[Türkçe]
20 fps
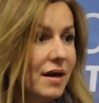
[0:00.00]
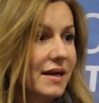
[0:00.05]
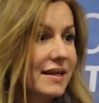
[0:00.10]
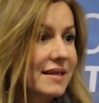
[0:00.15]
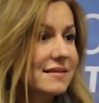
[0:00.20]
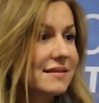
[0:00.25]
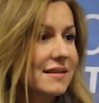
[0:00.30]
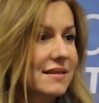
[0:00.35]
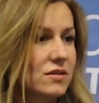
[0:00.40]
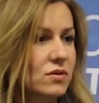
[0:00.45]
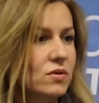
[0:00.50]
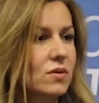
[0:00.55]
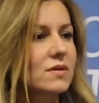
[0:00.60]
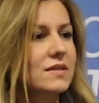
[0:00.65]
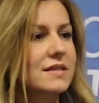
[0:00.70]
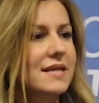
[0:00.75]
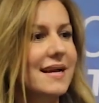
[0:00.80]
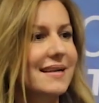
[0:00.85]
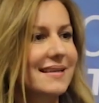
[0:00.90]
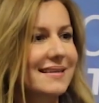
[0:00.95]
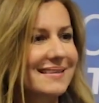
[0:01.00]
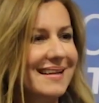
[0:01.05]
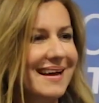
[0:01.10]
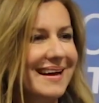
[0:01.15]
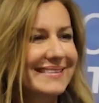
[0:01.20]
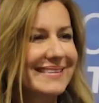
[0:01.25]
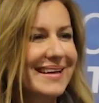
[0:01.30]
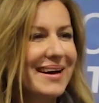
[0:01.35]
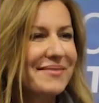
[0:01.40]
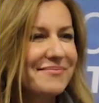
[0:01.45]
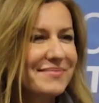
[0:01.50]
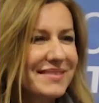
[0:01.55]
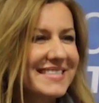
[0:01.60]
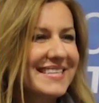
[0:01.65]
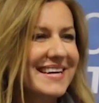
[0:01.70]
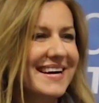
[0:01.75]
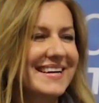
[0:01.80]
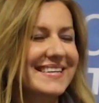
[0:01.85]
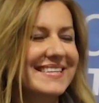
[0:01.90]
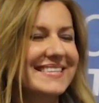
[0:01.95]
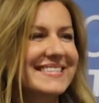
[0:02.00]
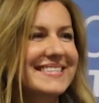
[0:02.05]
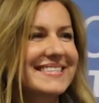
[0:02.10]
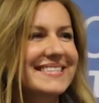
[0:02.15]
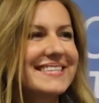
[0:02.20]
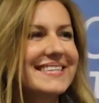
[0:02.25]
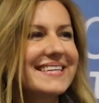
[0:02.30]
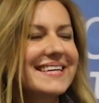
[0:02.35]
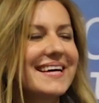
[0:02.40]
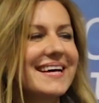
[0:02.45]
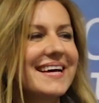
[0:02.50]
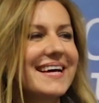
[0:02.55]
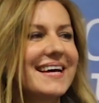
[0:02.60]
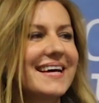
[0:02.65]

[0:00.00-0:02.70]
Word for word: ayırt edici özelliklerden bir tanesi.